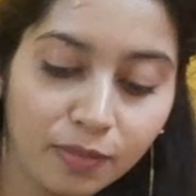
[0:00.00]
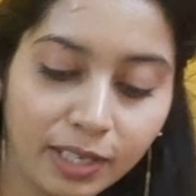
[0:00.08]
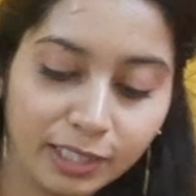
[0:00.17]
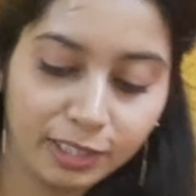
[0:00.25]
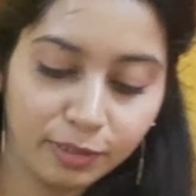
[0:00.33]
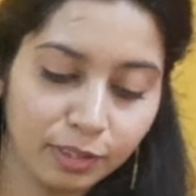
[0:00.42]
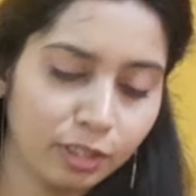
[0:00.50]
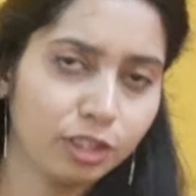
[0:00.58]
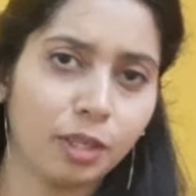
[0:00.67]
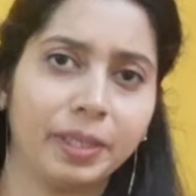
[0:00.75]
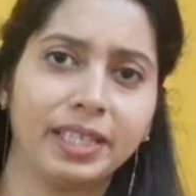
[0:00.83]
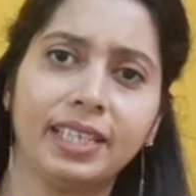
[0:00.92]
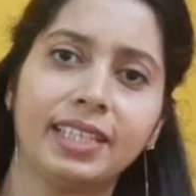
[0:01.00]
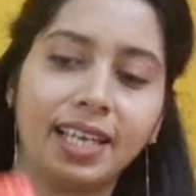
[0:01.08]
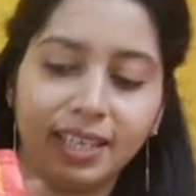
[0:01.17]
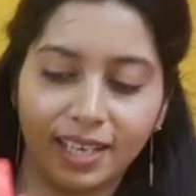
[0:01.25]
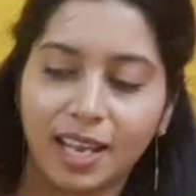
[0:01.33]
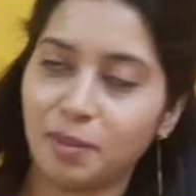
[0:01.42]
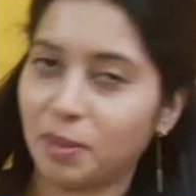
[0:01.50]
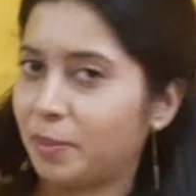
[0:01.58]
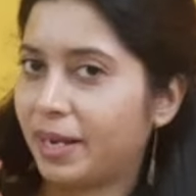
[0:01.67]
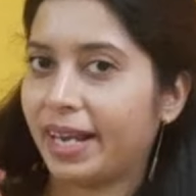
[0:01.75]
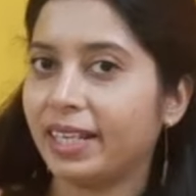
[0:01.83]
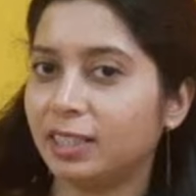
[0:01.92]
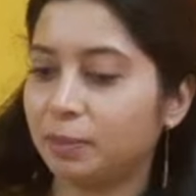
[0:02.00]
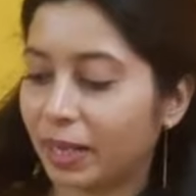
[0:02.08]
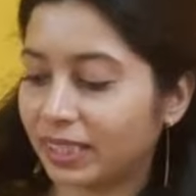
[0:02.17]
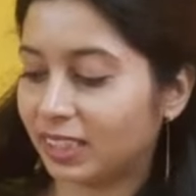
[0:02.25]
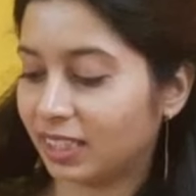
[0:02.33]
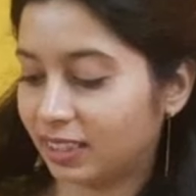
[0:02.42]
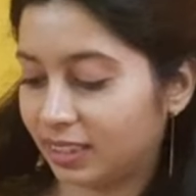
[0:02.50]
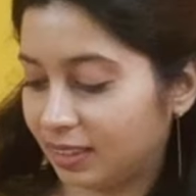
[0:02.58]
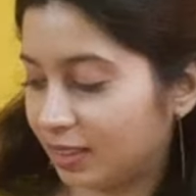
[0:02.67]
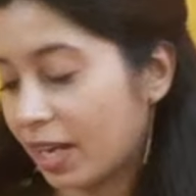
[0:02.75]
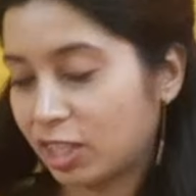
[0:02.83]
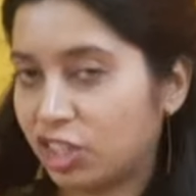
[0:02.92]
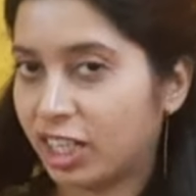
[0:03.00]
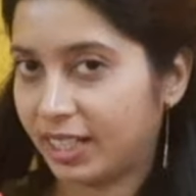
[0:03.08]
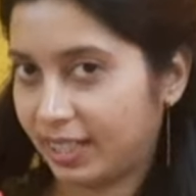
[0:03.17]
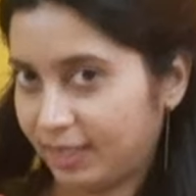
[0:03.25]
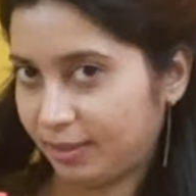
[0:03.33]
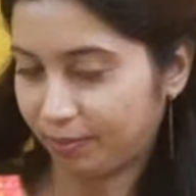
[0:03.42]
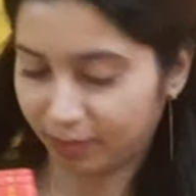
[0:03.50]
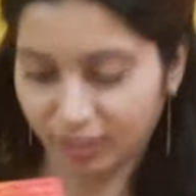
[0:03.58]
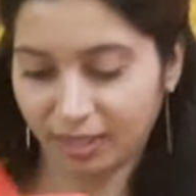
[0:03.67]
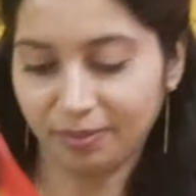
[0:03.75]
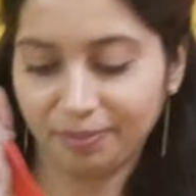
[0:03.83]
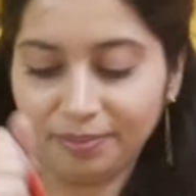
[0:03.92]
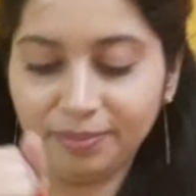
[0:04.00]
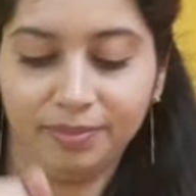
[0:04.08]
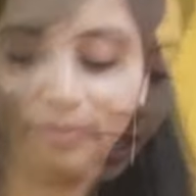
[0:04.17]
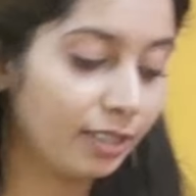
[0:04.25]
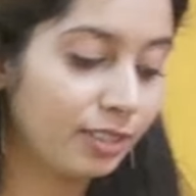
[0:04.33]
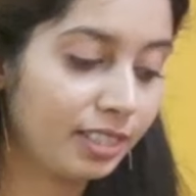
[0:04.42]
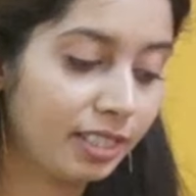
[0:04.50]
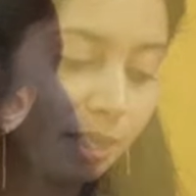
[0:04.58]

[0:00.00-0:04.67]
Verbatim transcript: ফার্স্ট রাউন্ডে তো সবাইকেই দেয় লাল বাবা রাইস পাঁচ কেজি বাঁশকাঠি ওকে আর হচ্ছে